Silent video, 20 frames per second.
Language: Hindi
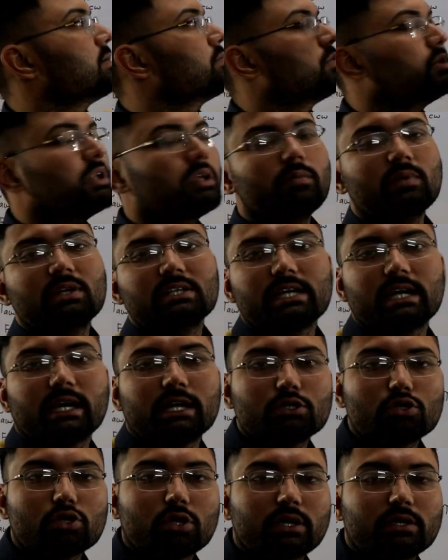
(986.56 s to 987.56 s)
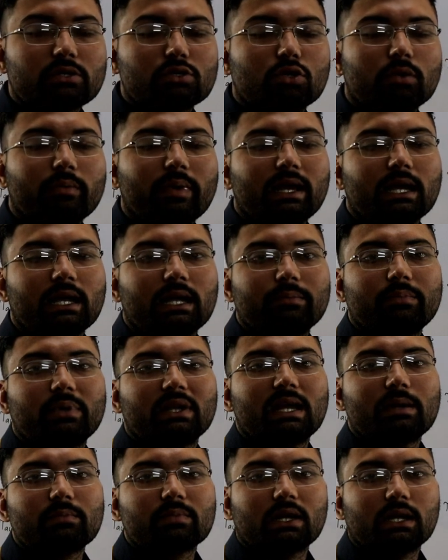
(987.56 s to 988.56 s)
आपको नहीं मिल जाएगा जो कि इसको मैंने
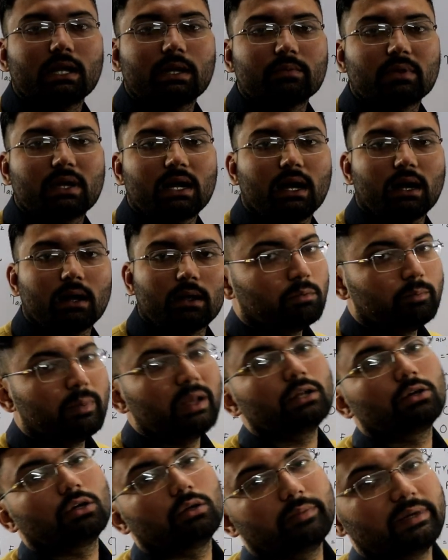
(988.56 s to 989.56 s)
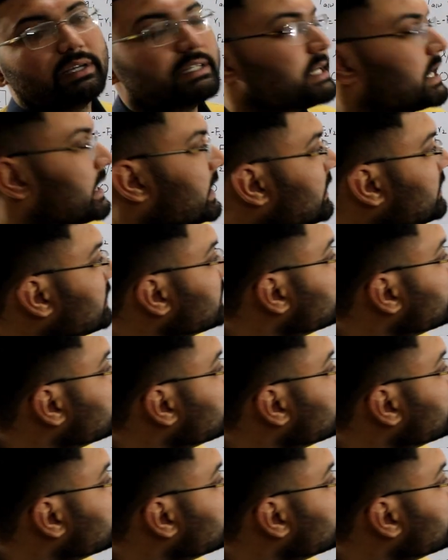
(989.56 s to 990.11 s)
कपल आम का नाम कहा बिल्कुल मिल जाएगा